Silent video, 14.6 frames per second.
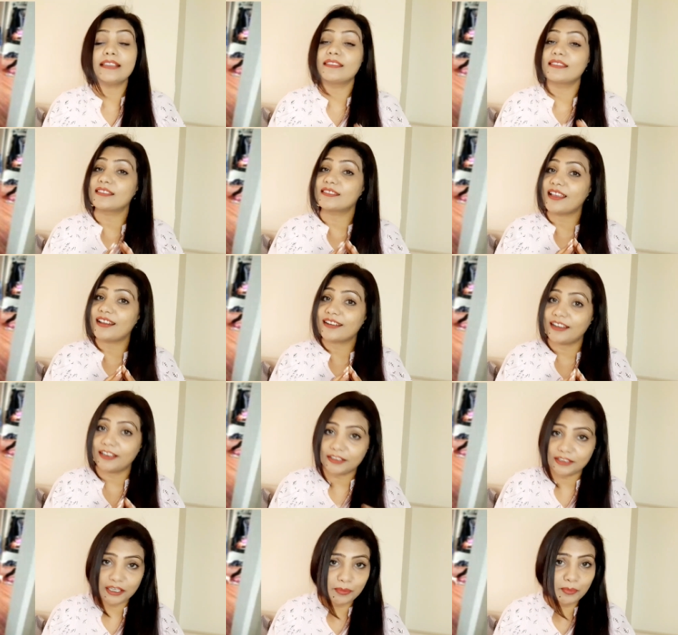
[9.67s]
इंतजार
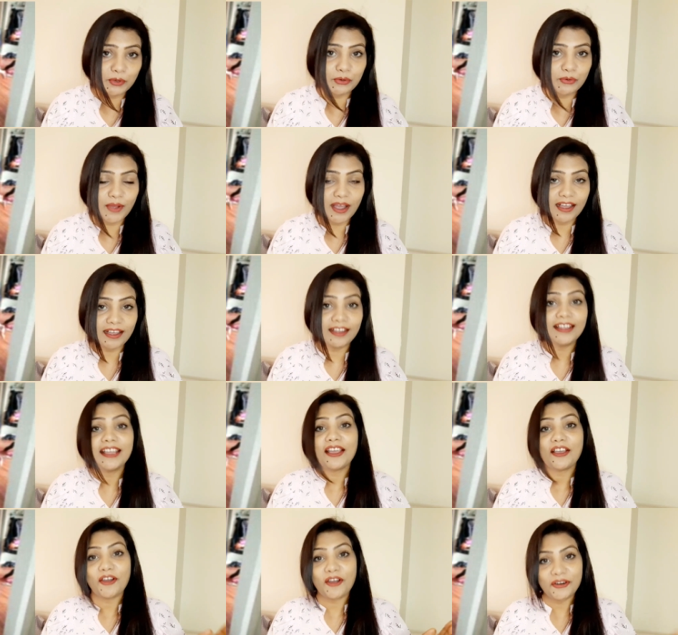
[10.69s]
खत्म हुआ
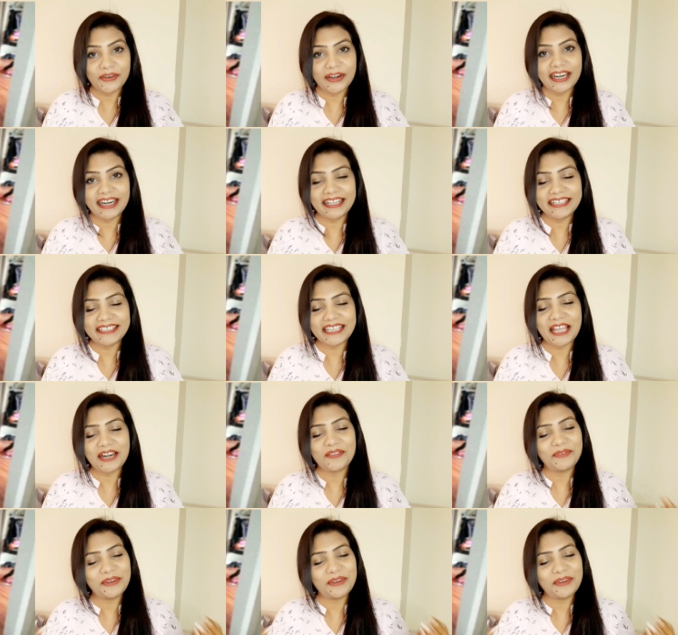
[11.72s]
और ट्रिगर इंसान ने